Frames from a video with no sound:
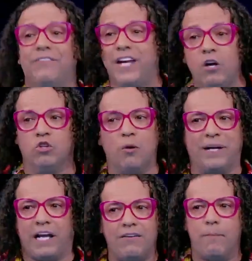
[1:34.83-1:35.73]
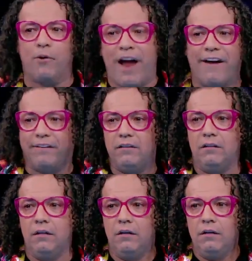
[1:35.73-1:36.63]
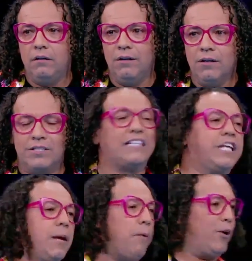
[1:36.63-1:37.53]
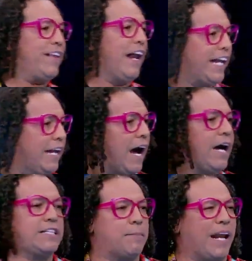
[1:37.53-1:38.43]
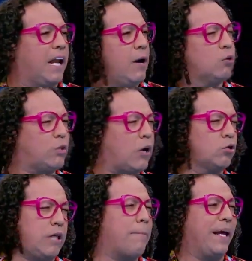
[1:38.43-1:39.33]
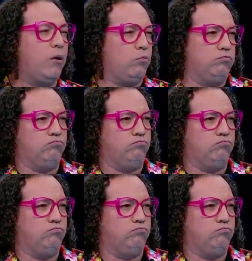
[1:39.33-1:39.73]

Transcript: bien los nombres que le va a poner. O sea, si le pone Dalila, a esa pelada le va a gustar cortar pelo